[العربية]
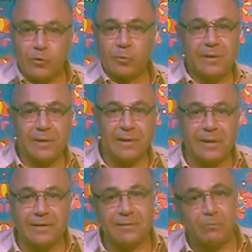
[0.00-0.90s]

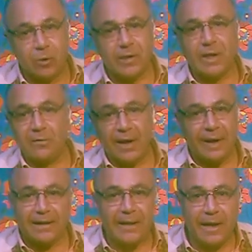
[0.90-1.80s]
بطريقة مختلفة
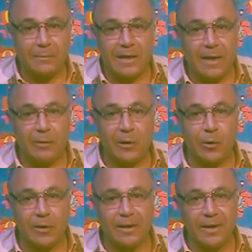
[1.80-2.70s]
عن اللاعب
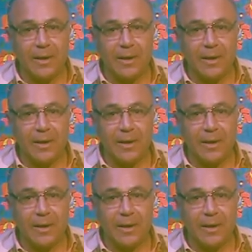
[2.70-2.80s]
الكاميروني